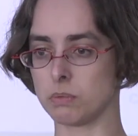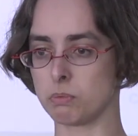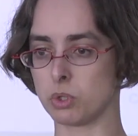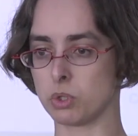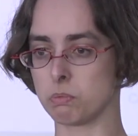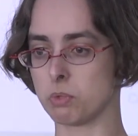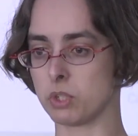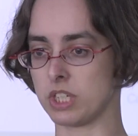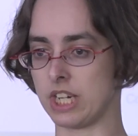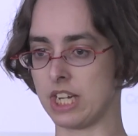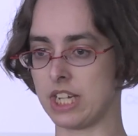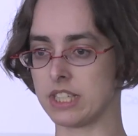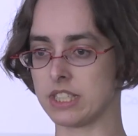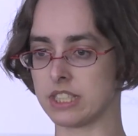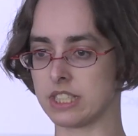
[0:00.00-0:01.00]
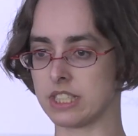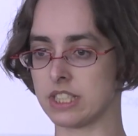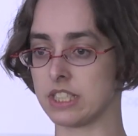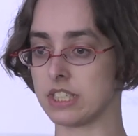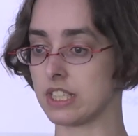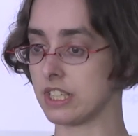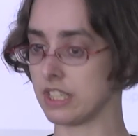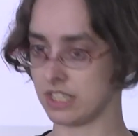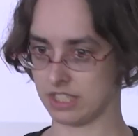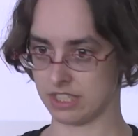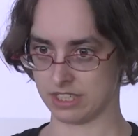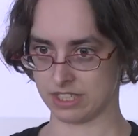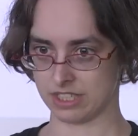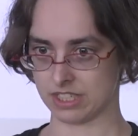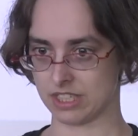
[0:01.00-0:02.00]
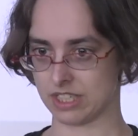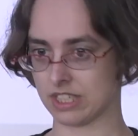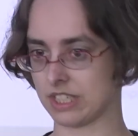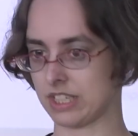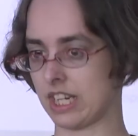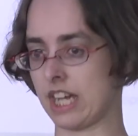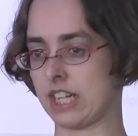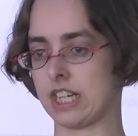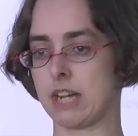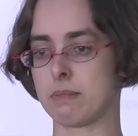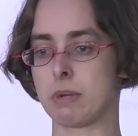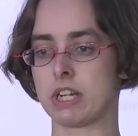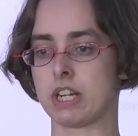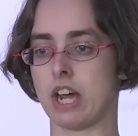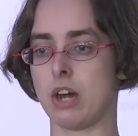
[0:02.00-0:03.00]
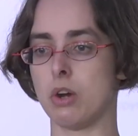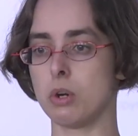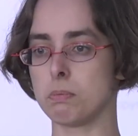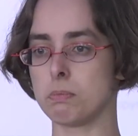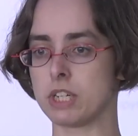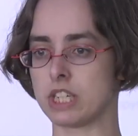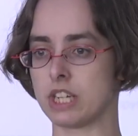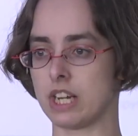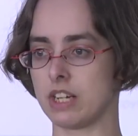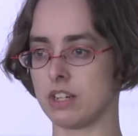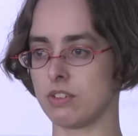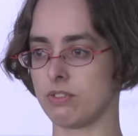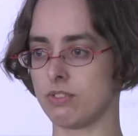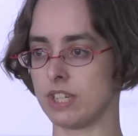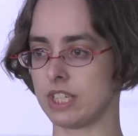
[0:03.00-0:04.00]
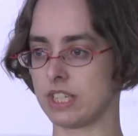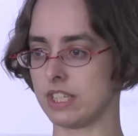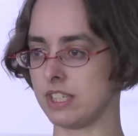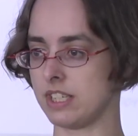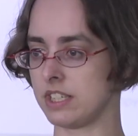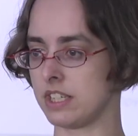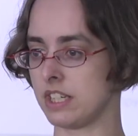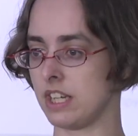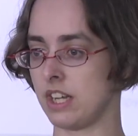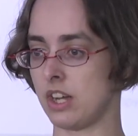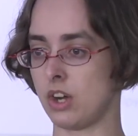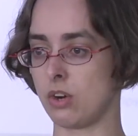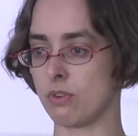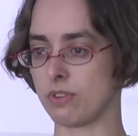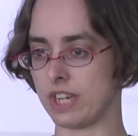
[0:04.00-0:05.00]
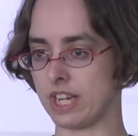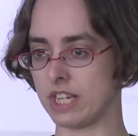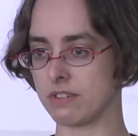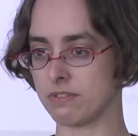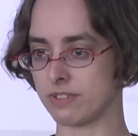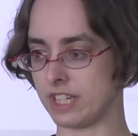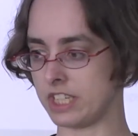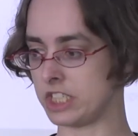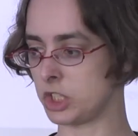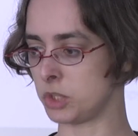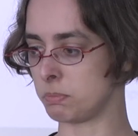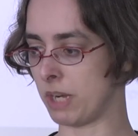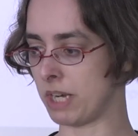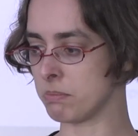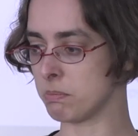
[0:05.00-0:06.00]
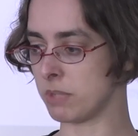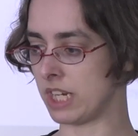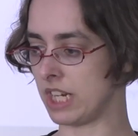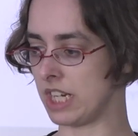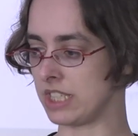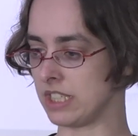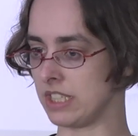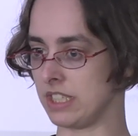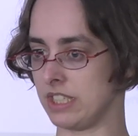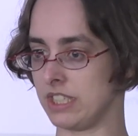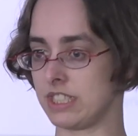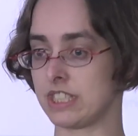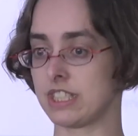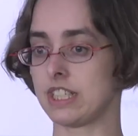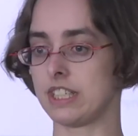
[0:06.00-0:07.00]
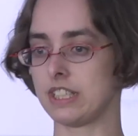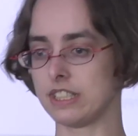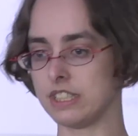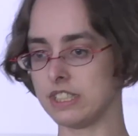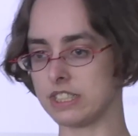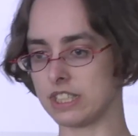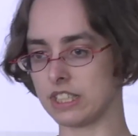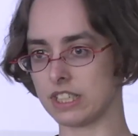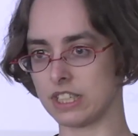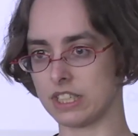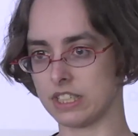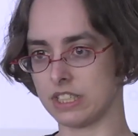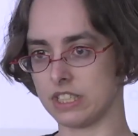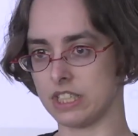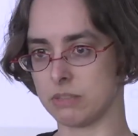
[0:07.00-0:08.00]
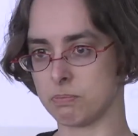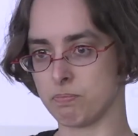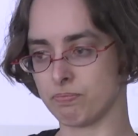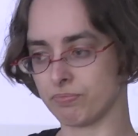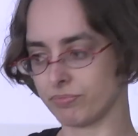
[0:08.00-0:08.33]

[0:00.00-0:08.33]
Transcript: und modern sind, da kann man auch mitentwickeln. Auf jeden Fall die Spannbreite ist riesig in diesem